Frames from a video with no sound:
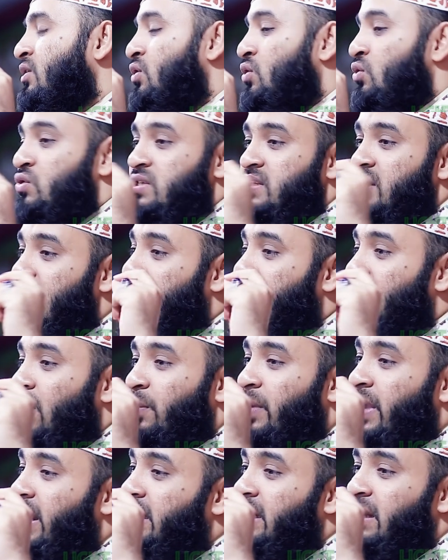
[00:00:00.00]
নুসরাত
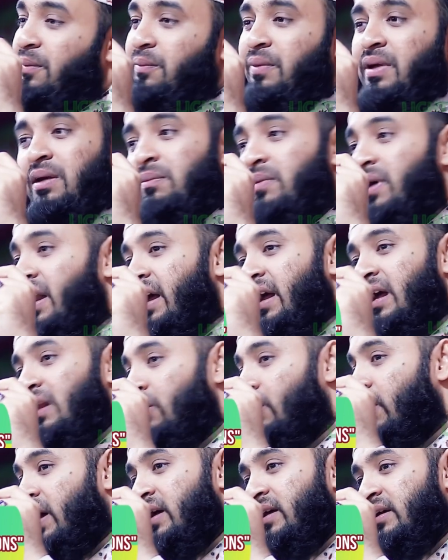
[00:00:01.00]
নামে একটা মেয়ে মারা গেল
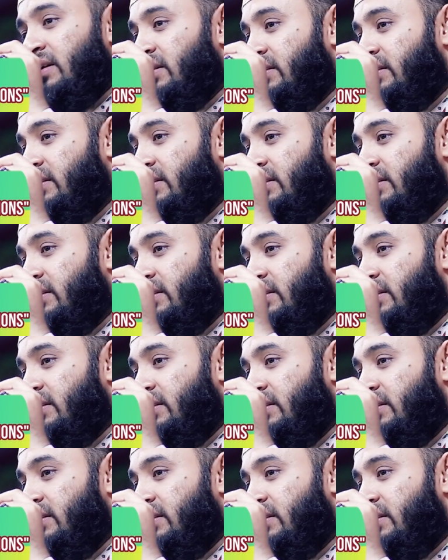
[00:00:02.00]
না